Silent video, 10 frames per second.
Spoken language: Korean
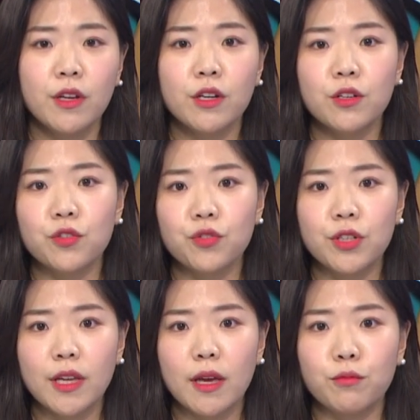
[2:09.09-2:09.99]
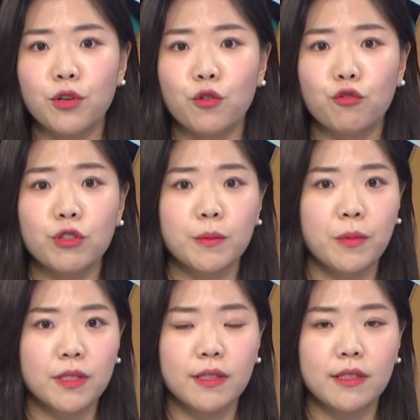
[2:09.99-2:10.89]
그 수익의 무려
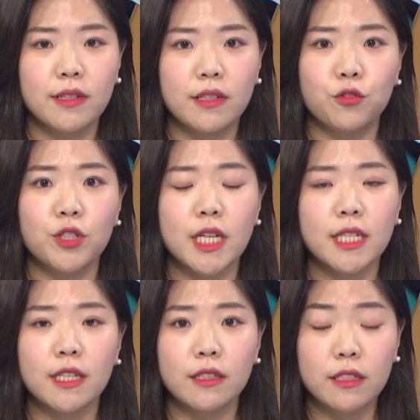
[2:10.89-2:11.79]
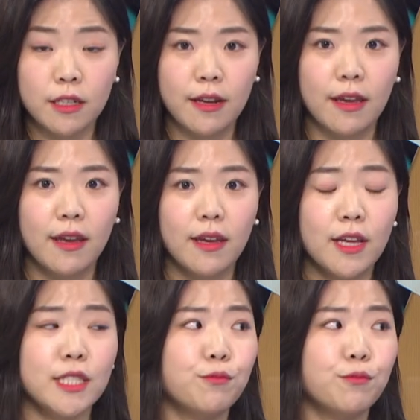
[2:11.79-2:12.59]
90%를 투자자들에게 아,